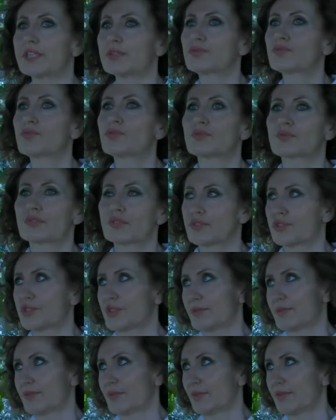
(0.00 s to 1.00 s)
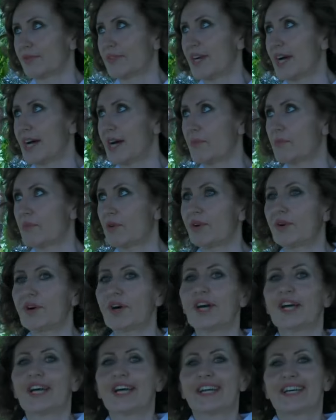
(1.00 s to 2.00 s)
eh, tutti ci evolviamo,
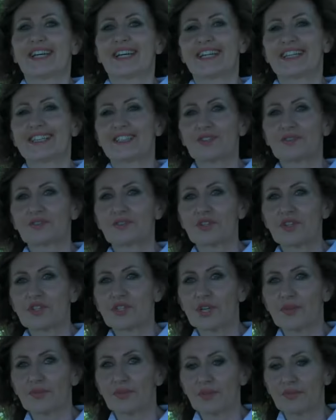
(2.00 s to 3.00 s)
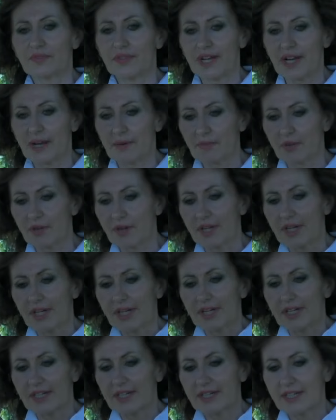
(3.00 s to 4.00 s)
eh, tutti ci evolviamo.
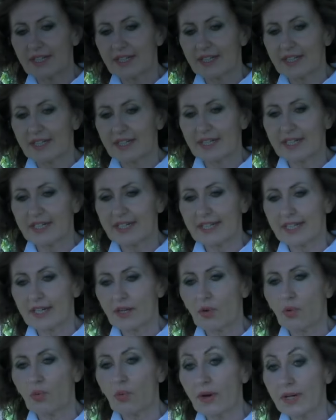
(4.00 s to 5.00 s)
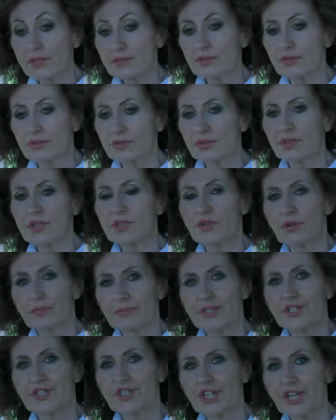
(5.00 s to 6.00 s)
quando noi
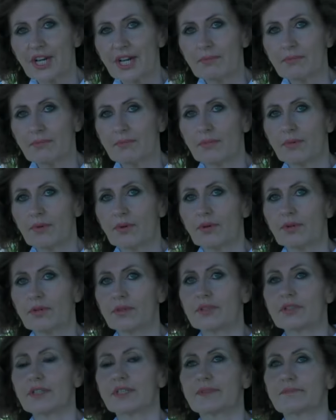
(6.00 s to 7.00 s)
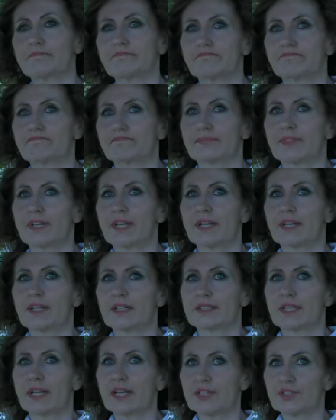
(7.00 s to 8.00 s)
incominciamo ehm,
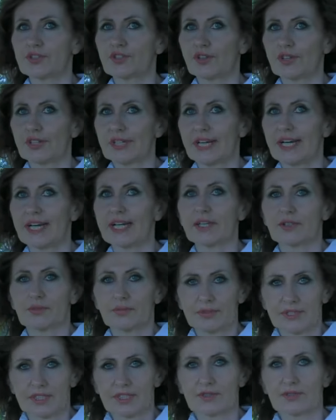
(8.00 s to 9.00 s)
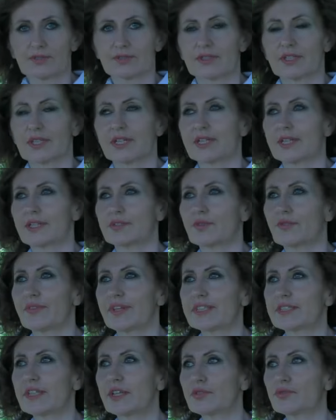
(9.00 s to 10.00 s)
il telegiornale, come dico, nel
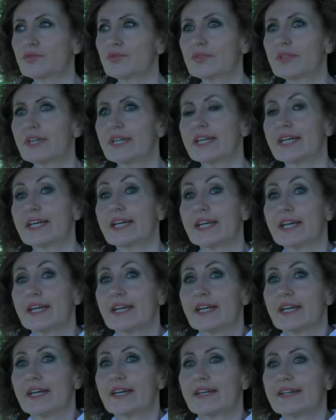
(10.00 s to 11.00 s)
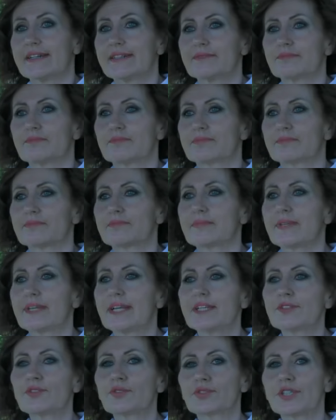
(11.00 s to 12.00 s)
92
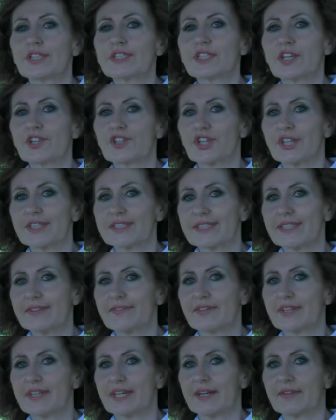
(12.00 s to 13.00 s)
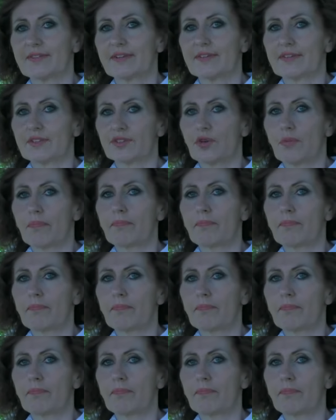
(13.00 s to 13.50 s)
le notizie scientifiche avevano